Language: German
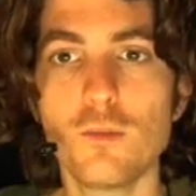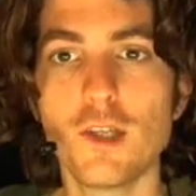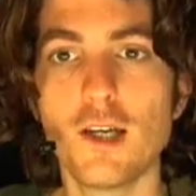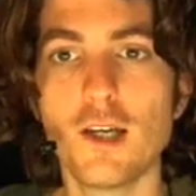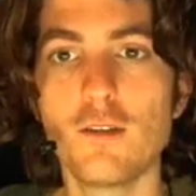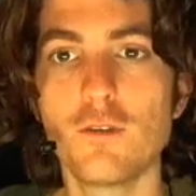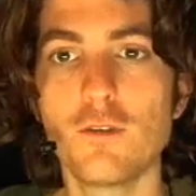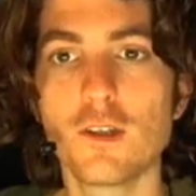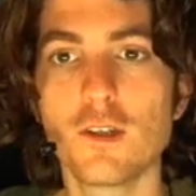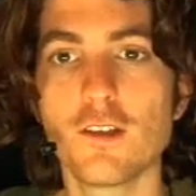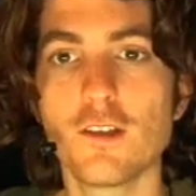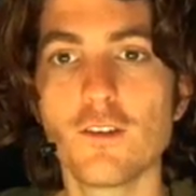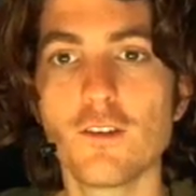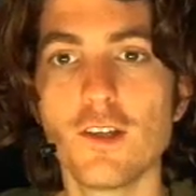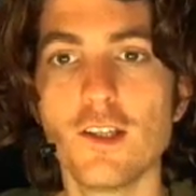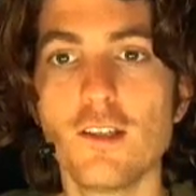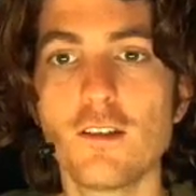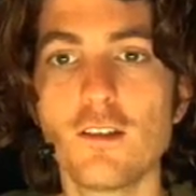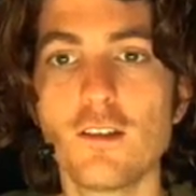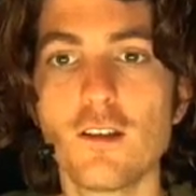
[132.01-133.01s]
die einfach das da
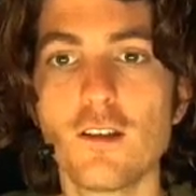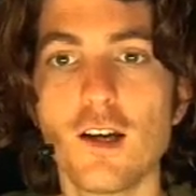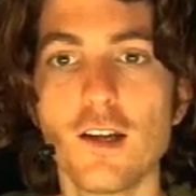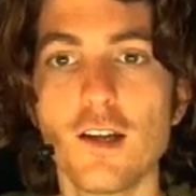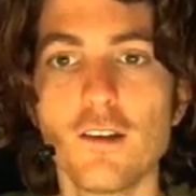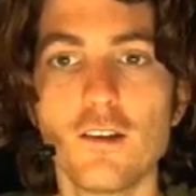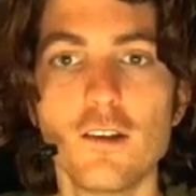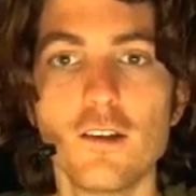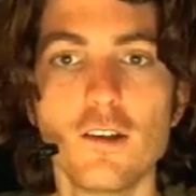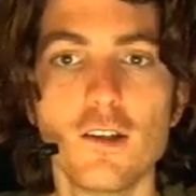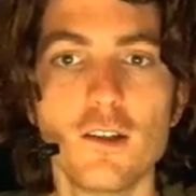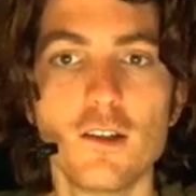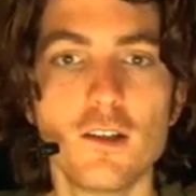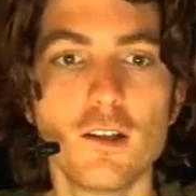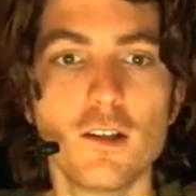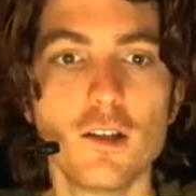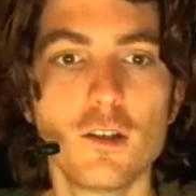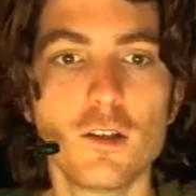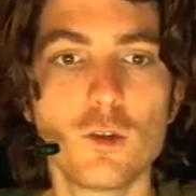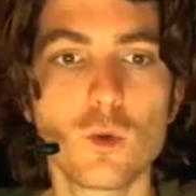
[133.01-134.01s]
hinten dran
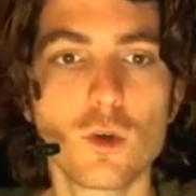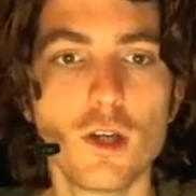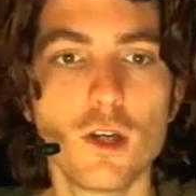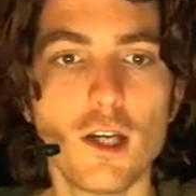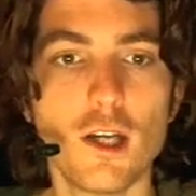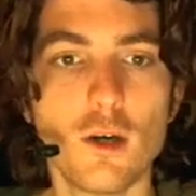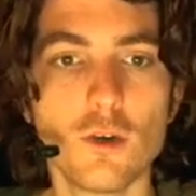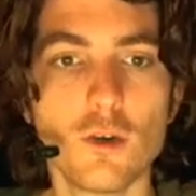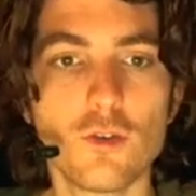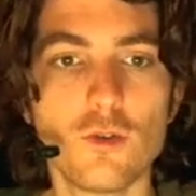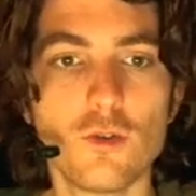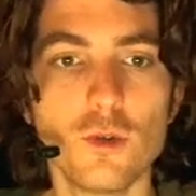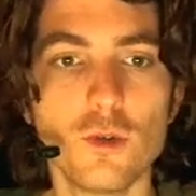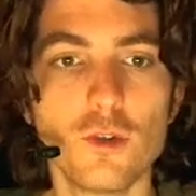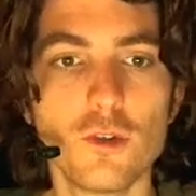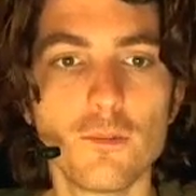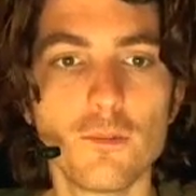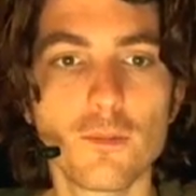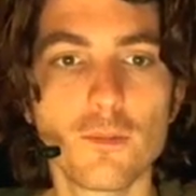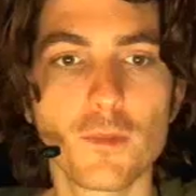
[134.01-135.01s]
äh, dunkel
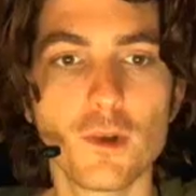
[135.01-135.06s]
ausfüllt.